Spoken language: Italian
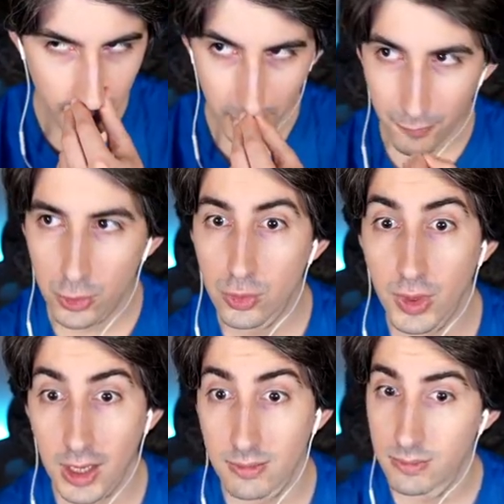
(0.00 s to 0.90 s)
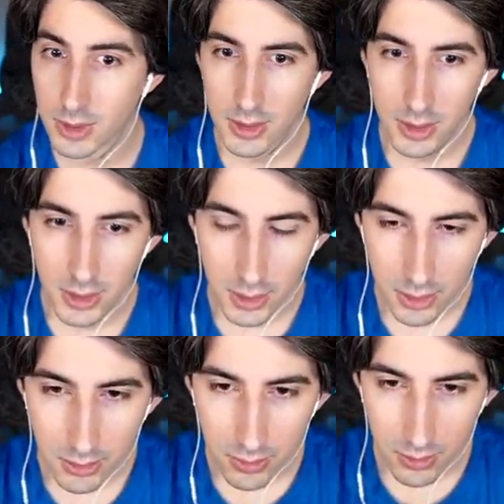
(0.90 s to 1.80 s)
Per fortuna
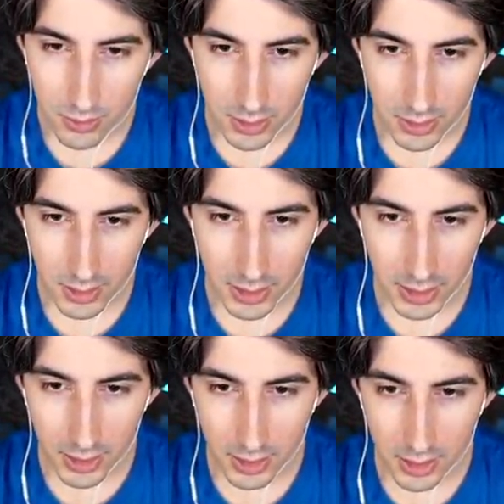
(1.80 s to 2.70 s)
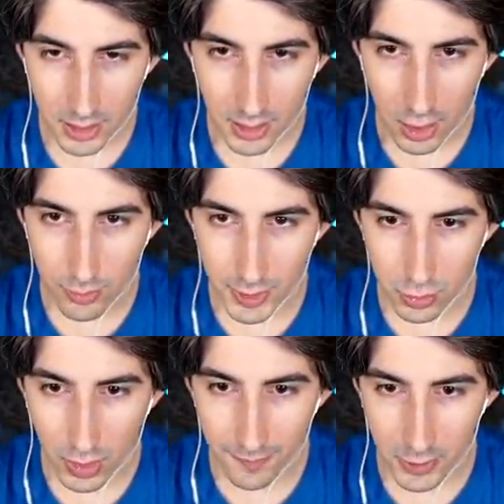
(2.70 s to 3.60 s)
un, lì la, la,
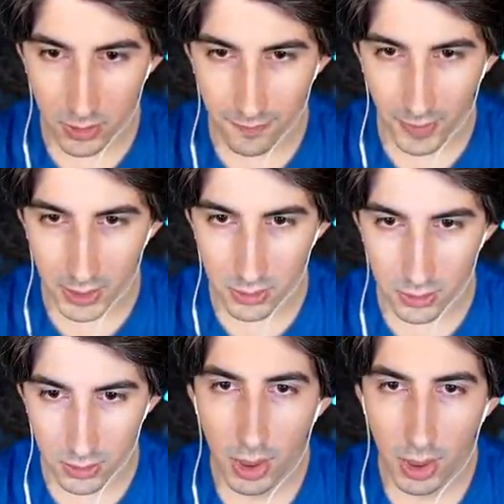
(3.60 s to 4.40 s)
copertura ha fatto effetto.